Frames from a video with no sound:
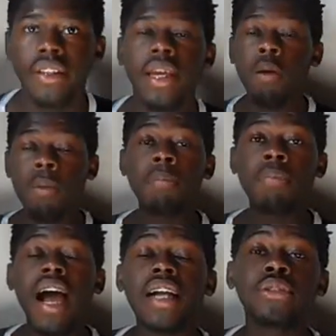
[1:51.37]
Tem uma
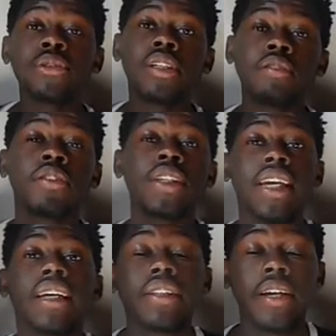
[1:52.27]
parte do livro
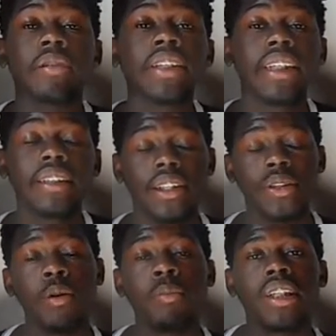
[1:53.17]
que a Terry tenta
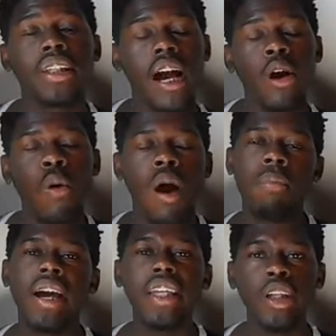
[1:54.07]
se comunicar com a
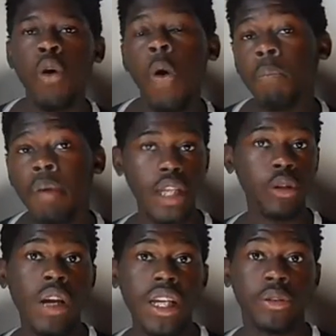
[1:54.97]
mãe e com o pai
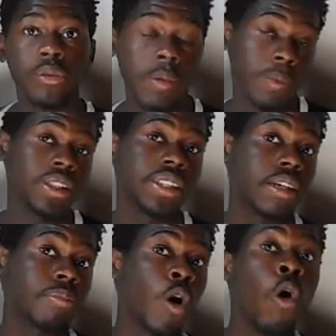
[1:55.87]
do Andrew para poder
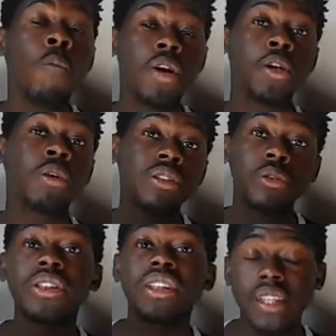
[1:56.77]
saber como que o
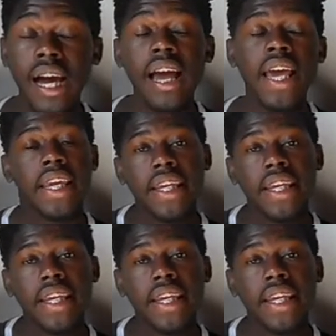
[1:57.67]
Andrew está,